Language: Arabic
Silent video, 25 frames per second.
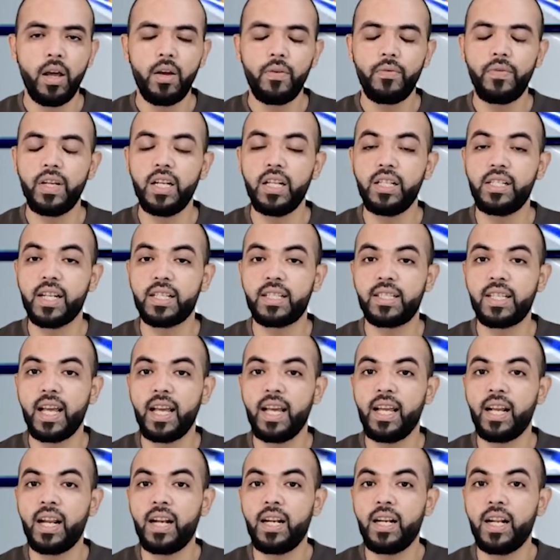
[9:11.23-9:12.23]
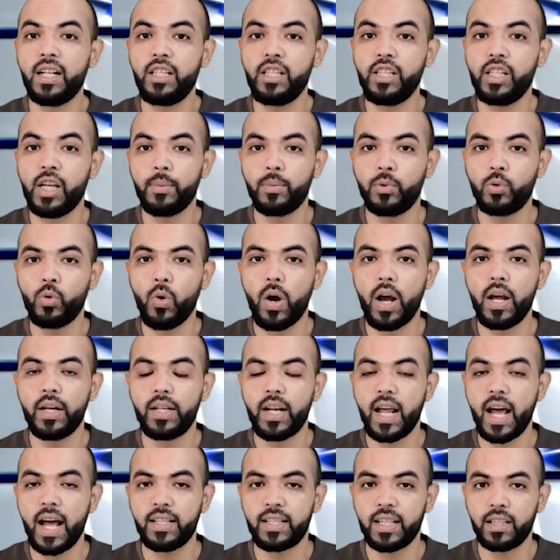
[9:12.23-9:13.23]
في الجزائر الذي يبدو
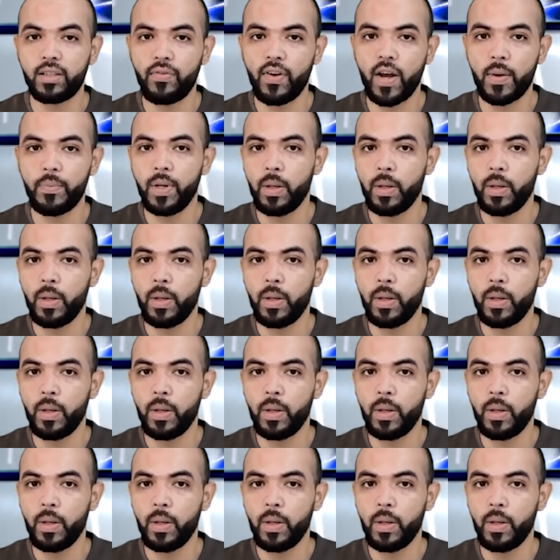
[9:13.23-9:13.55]
أنها تدفع